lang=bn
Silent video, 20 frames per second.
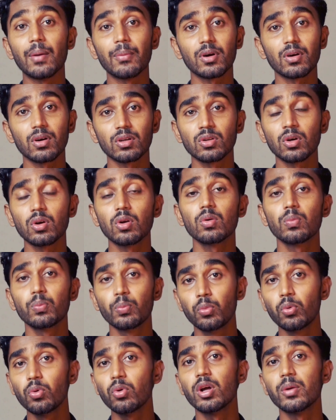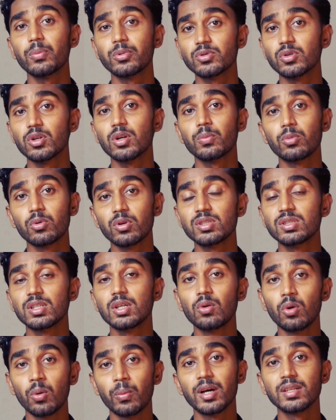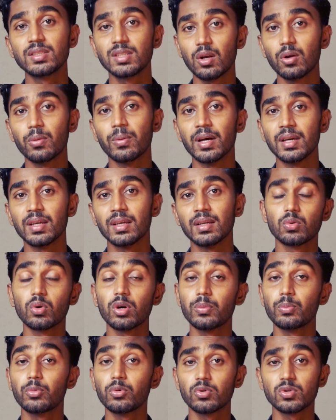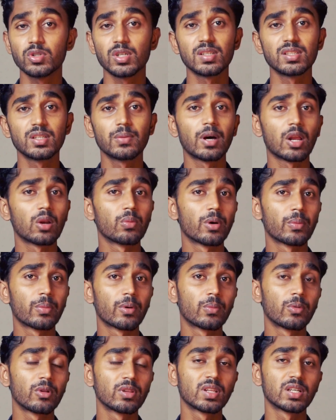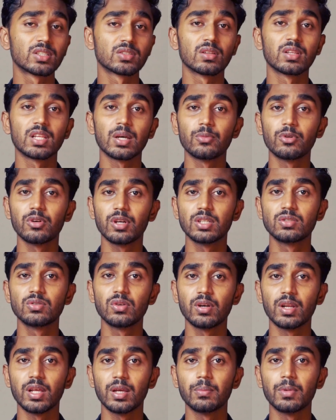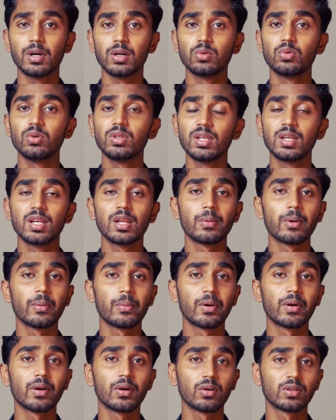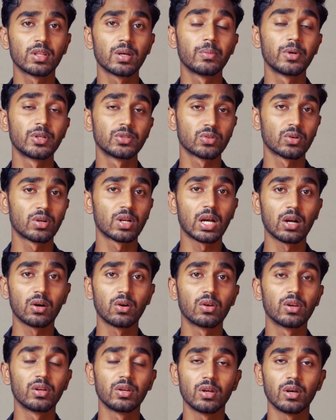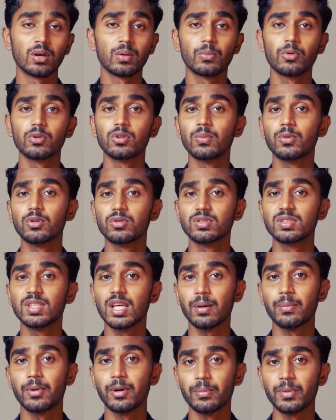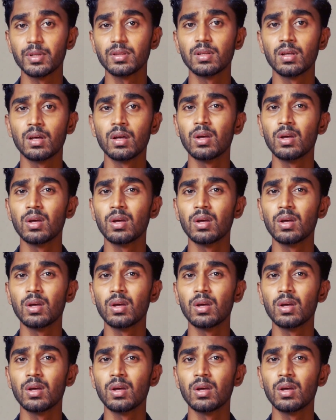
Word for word: আমার কথা হলো পুরো এপিসোডে পুলিশ কি ঘুমাইছিল ভাই তো এই পুরো সিরিজে ভালো ব্যাপার বলতে আসলে তেমন কিছুই নেই বাট দুই তিনটা ব্যাপারের কথা মেনশন না করলেই নয় প্রথমত সিয়াম আহমেদ